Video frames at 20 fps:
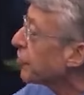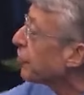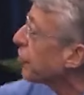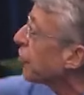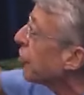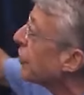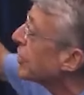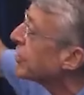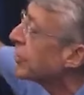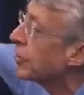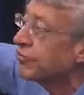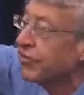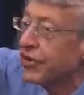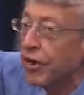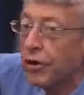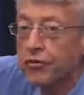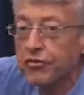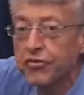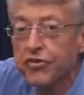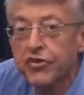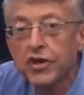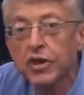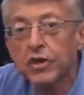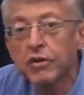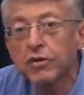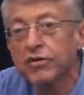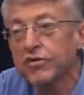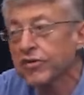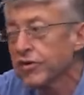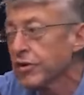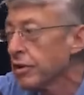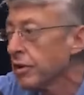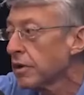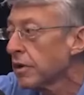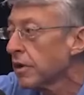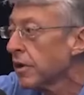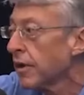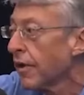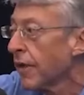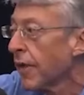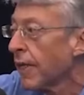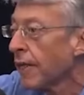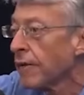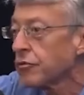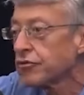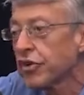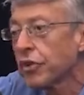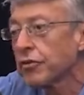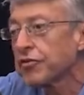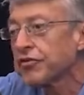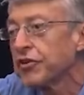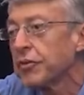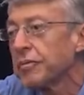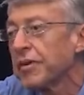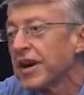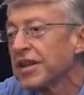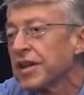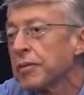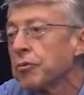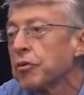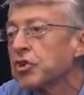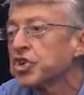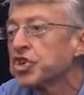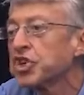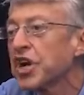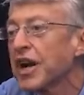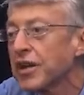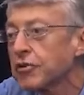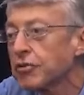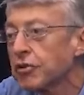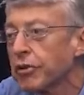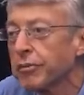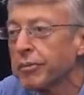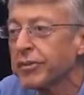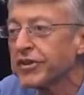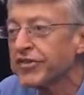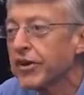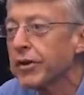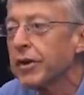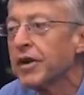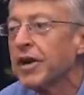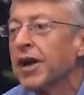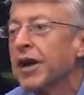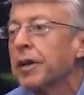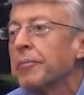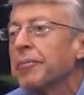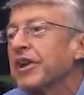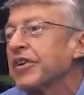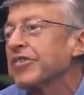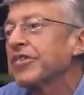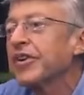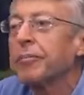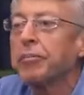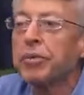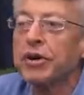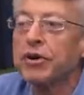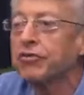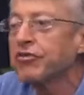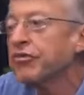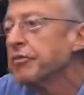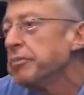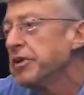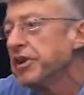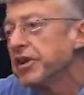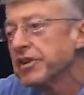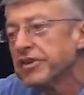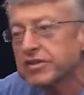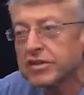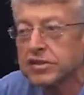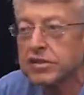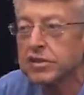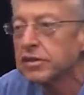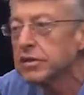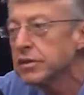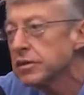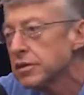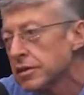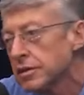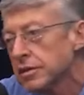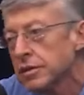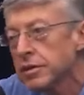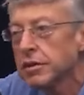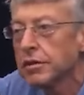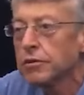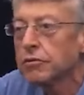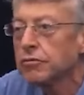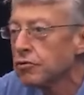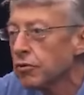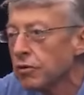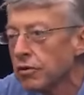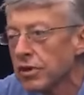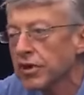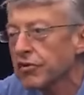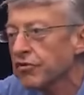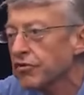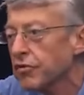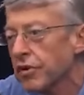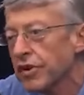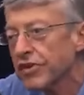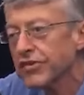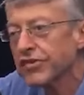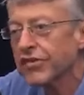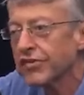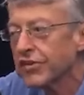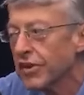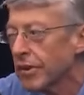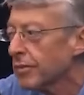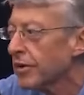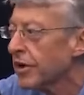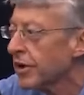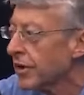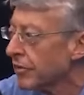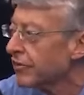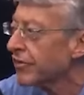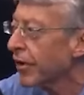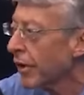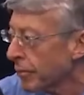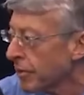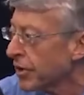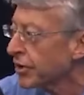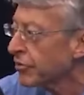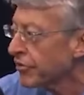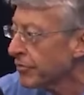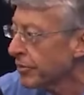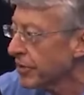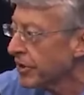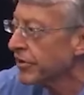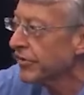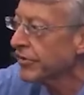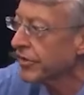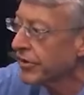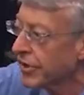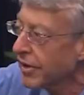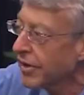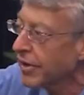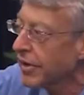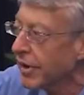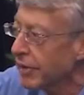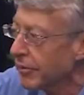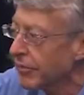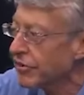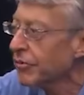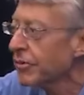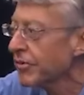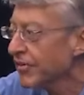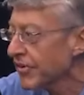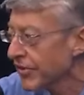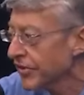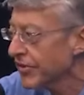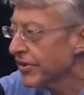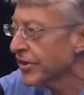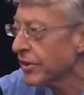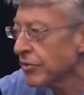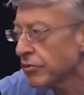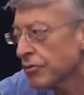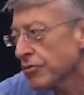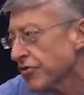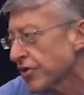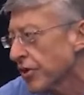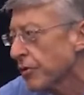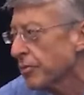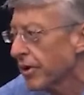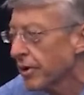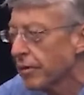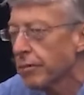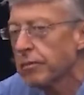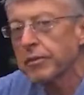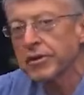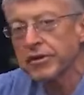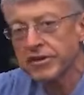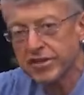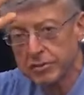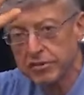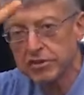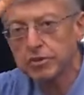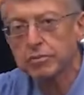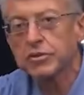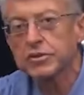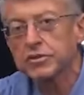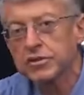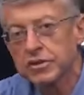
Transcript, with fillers: o gol e deu tchauzinho, assim, ó. Tchauzinho mais debochado, que parecia, parecia bando de miss o Douglas Costa assim abanando, abano de mesmo? Uhum. É mais ou menos assim, não, não sei como é, mas é mais ou menos